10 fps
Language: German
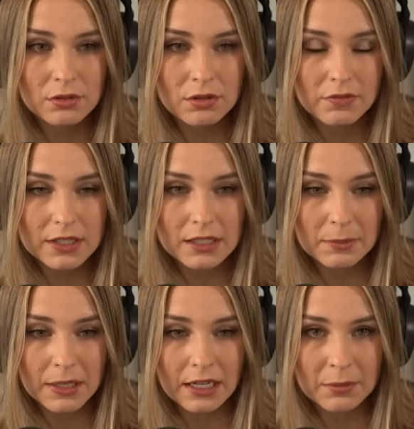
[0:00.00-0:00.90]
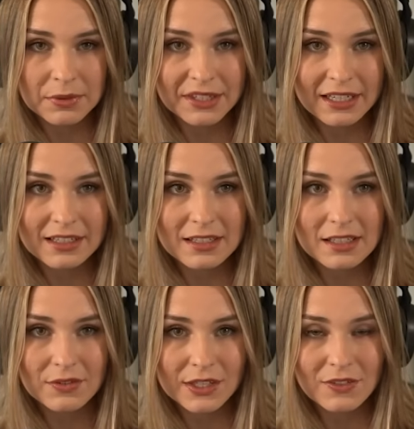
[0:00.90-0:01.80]
irgendwas dabei haben. Ich denke, das
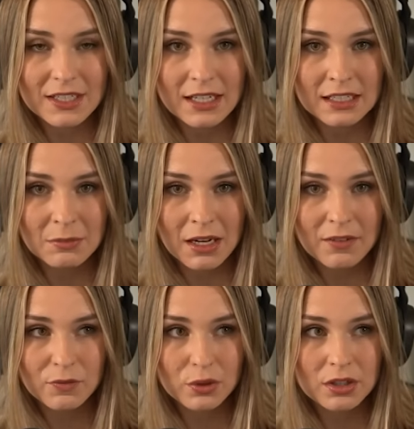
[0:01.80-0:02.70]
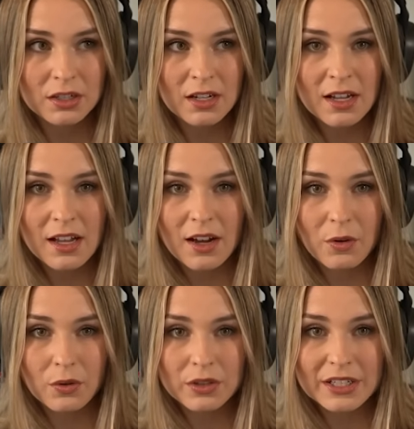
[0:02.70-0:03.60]
ist was, was Annie machen würde.
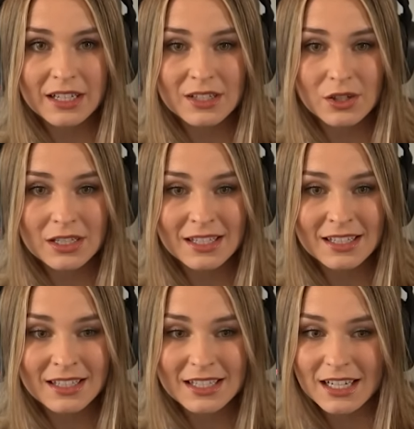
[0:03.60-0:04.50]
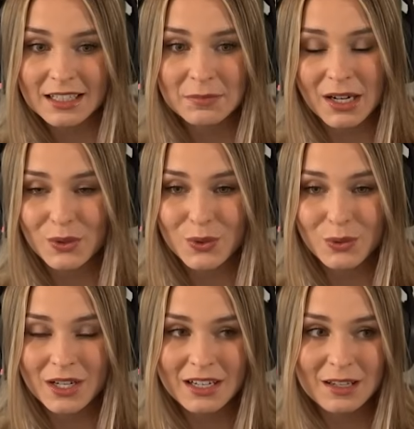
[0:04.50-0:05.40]
Und ansonsten sagt
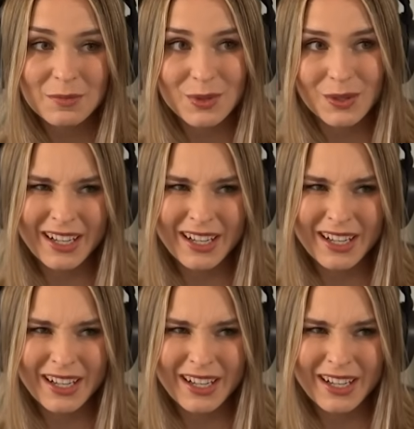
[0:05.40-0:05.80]
Makoto dann eben so,